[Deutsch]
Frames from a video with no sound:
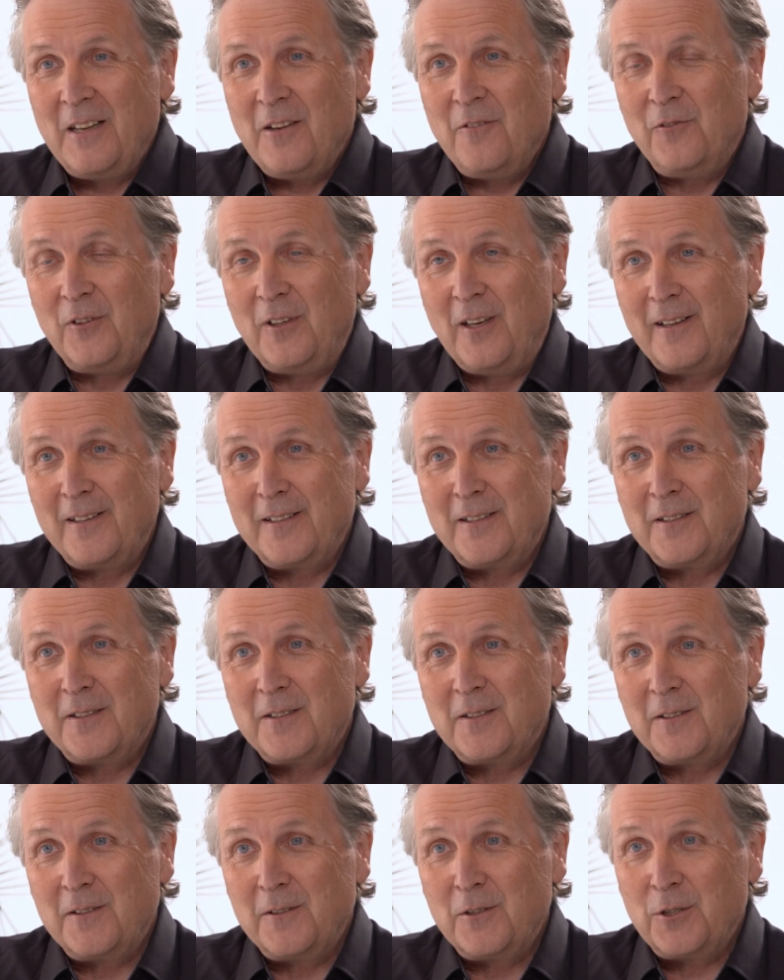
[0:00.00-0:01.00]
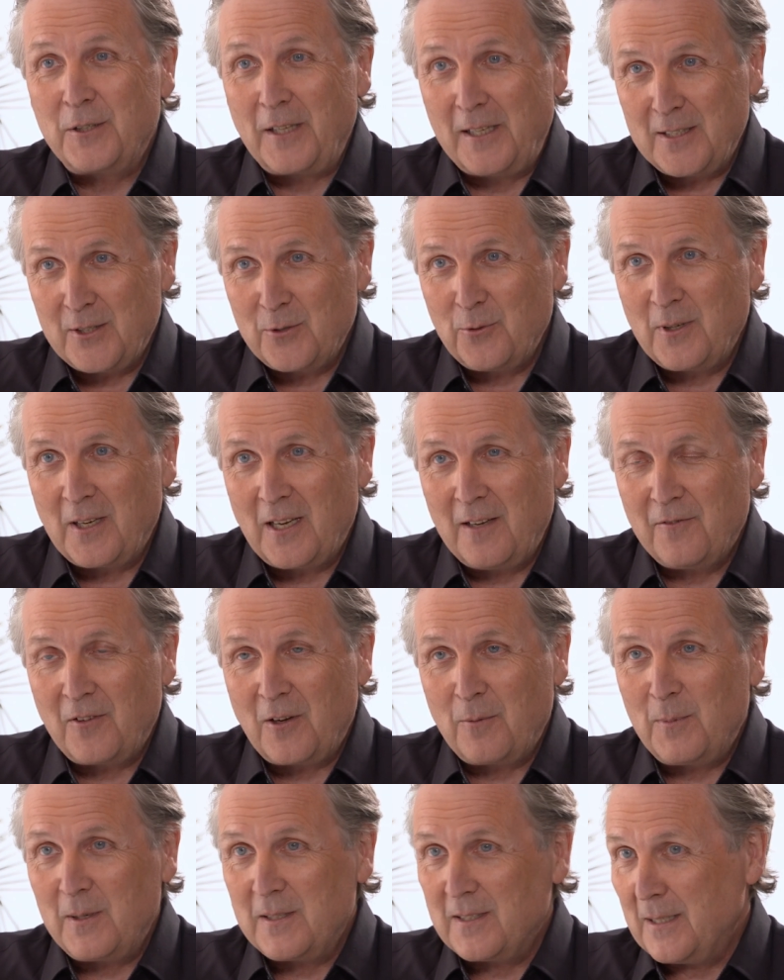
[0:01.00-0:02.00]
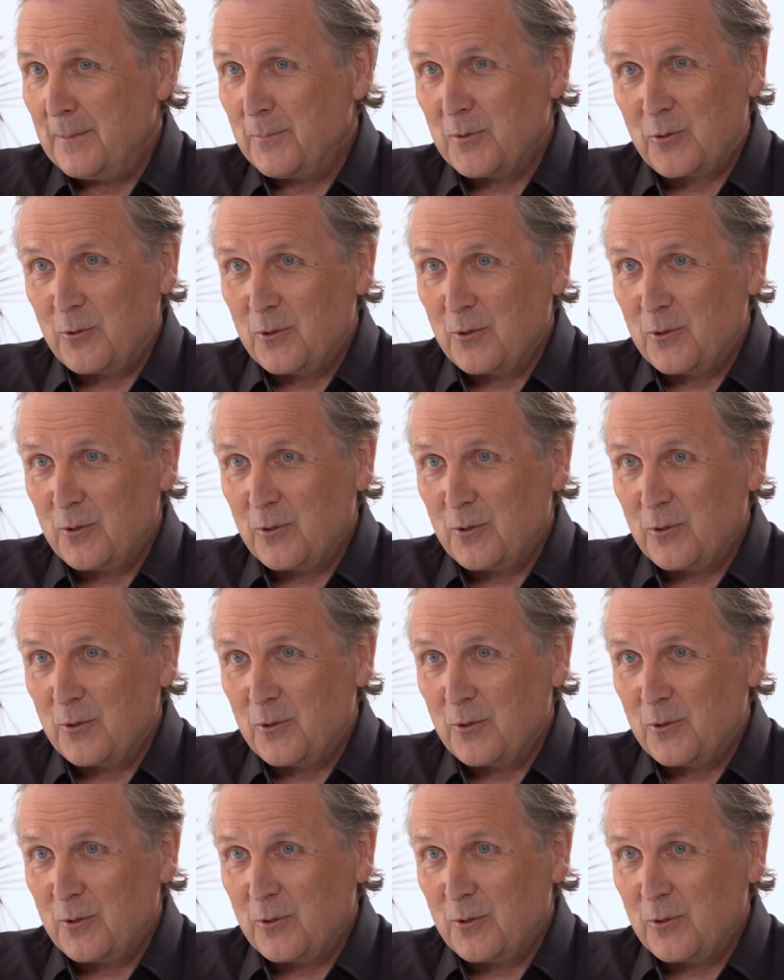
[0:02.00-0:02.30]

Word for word: Vielleicht äh, stellst du dich einfach mal selbst